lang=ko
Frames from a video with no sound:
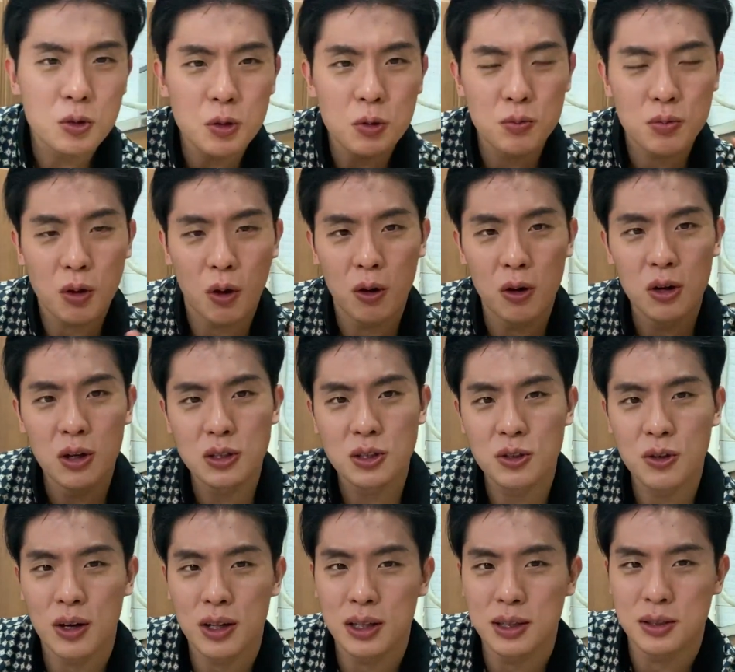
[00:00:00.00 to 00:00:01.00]
조금 덜
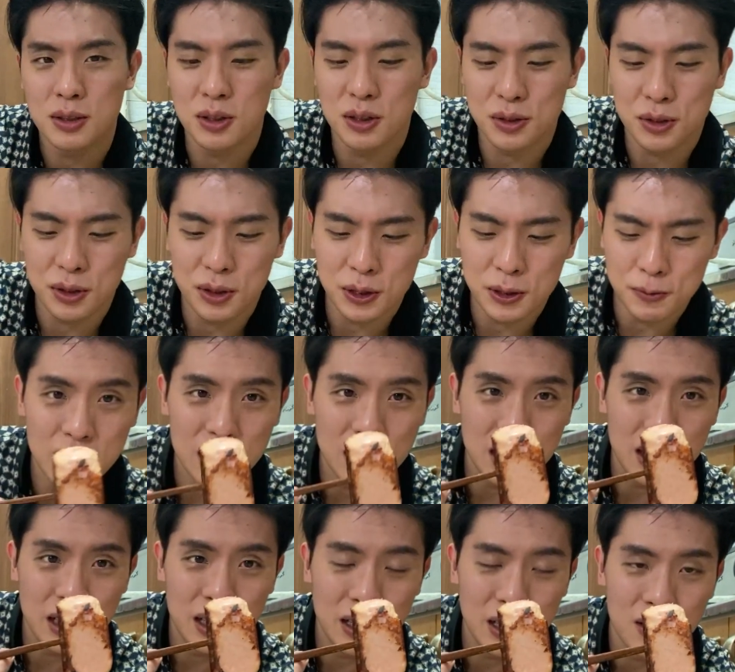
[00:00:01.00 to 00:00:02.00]
넣었어야 됐어요 저는
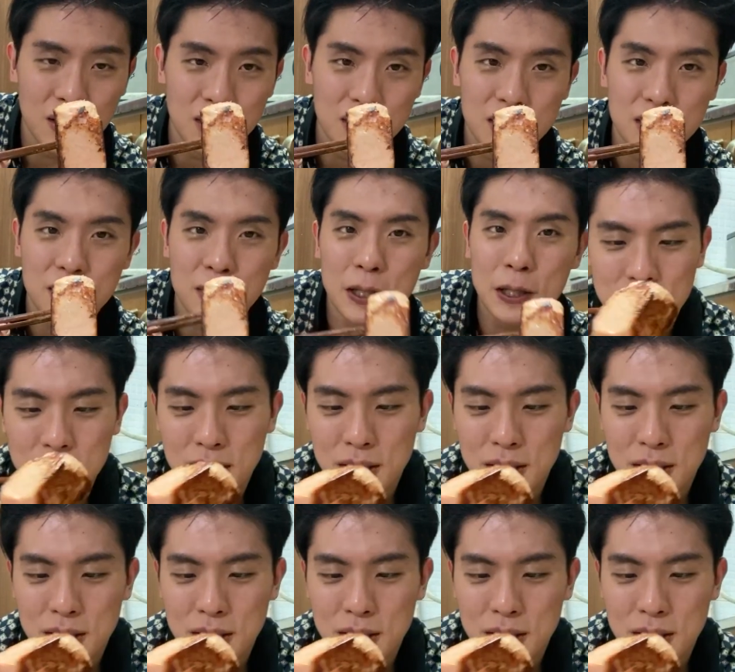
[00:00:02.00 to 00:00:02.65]
이것은